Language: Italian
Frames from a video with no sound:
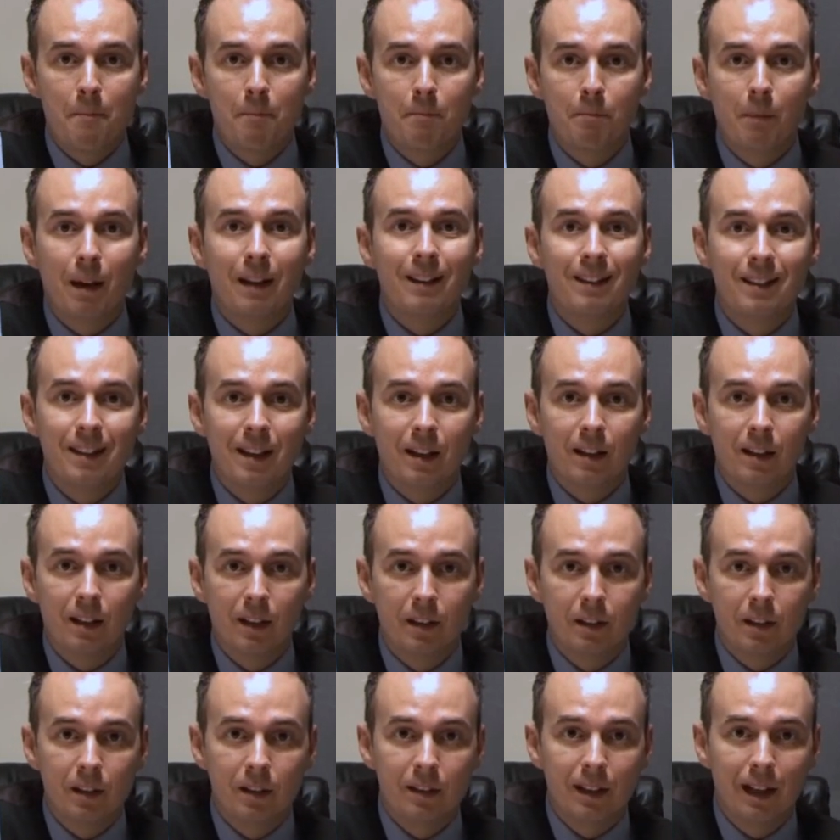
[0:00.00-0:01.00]
Ma chi ha
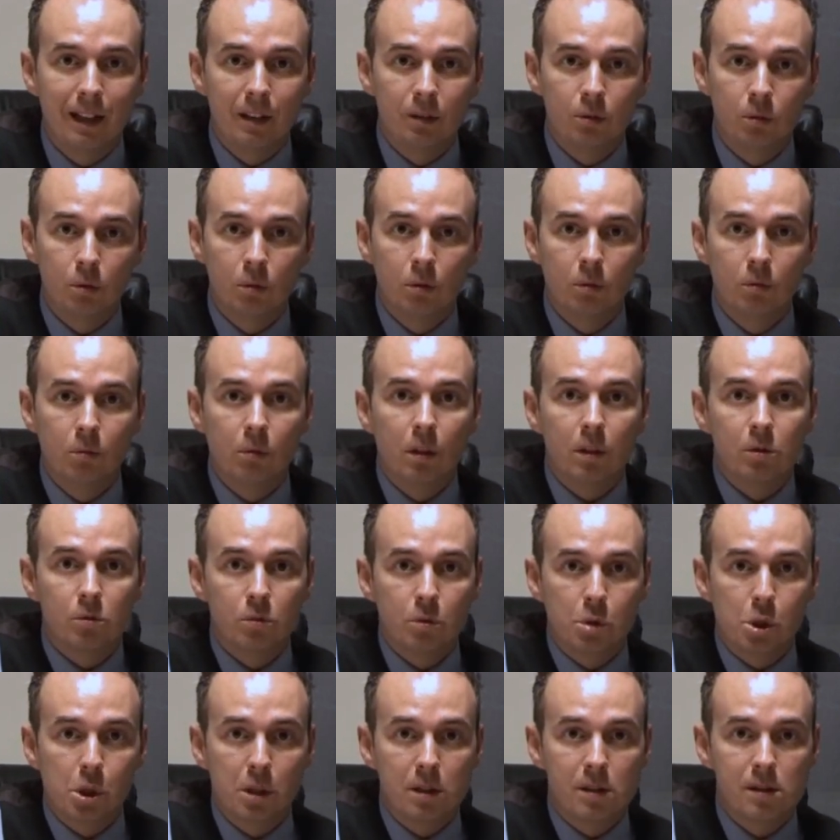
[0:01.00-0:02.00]
accreditato
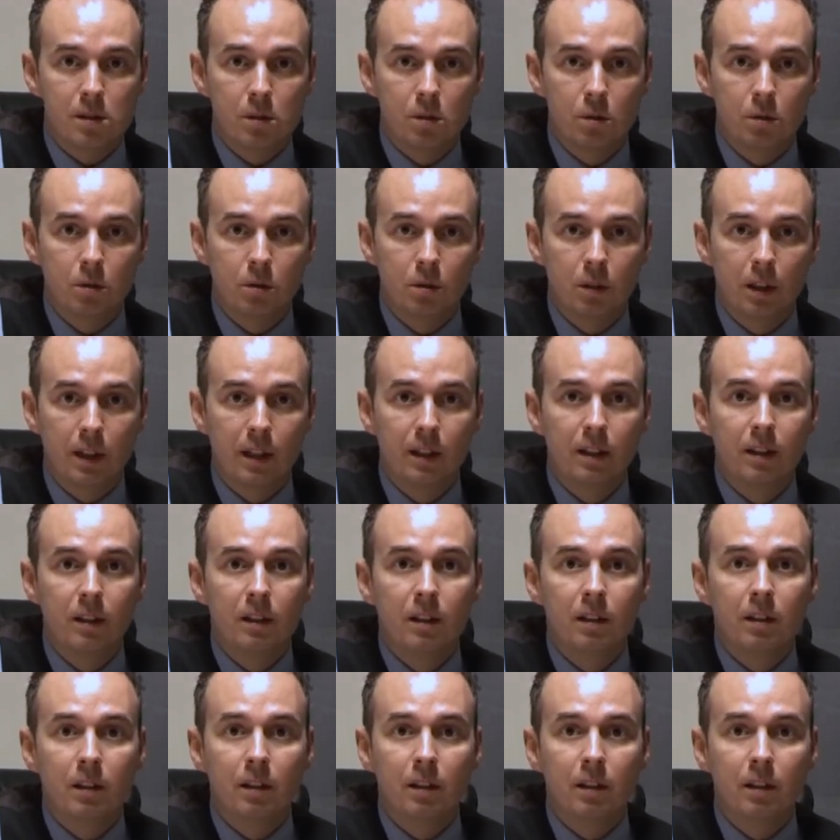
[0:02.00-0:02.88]
un'associazione